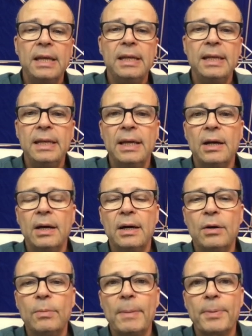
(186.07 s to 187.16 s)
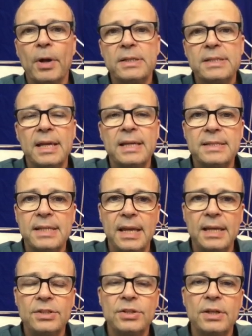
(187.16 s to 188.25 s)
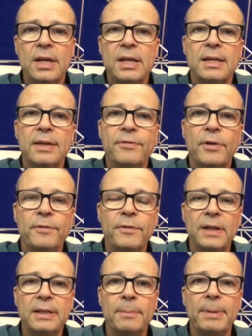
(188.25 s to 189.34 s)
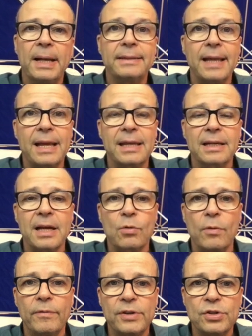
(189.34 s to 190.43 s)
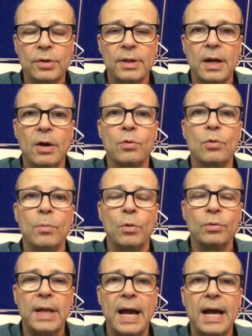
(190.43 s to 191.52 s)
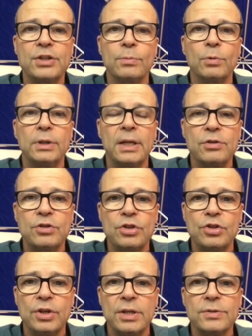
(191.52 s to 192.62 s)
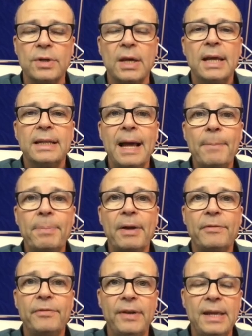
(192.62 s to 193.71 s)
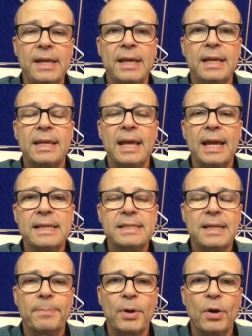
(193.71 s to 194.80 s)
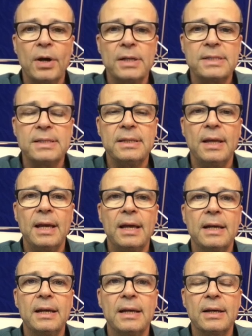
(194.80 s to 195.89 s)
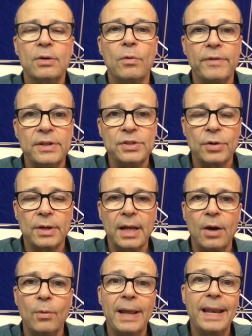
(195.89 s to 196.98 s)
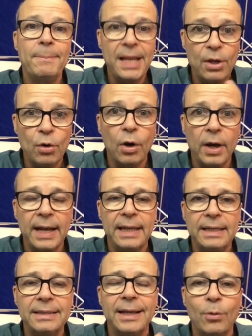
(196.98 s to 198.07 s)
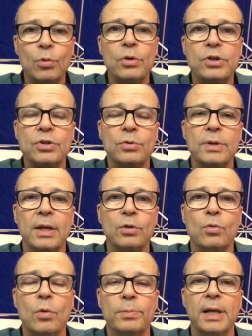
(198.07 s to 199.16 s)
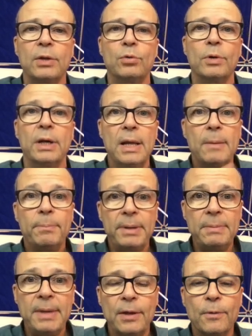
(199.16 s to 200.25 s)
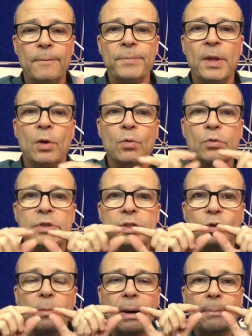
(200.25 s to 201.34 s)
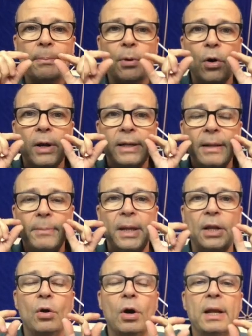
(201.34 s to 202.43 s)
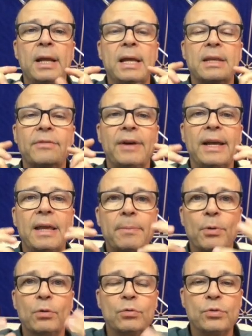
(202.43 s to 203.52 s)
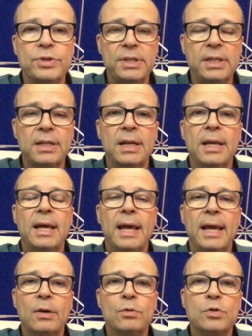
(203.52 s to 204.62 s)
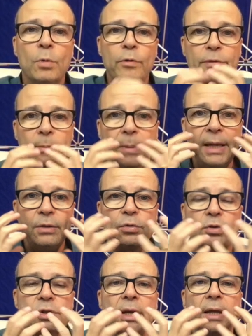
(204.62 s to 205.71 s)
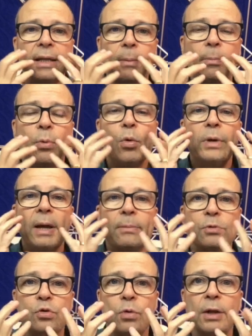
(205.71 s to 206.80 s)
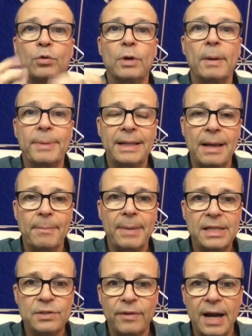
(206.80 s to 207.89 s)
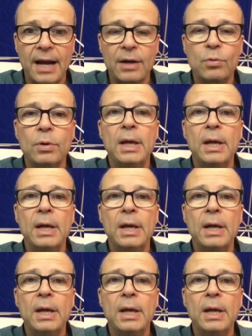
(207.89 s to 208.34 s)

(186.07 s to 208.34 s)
E uh, uma prótese recente que foi feita pela técnica convencional com moldagem, modelos de gesso. Dá para ver que essa prótese é, convencional ela é melhor ainda hoje do que a do computador. Primeiro, eu consigo uma borda melhor que vai reproduzir é, os movimentos da boca e a musculatura para dar mais vácuo.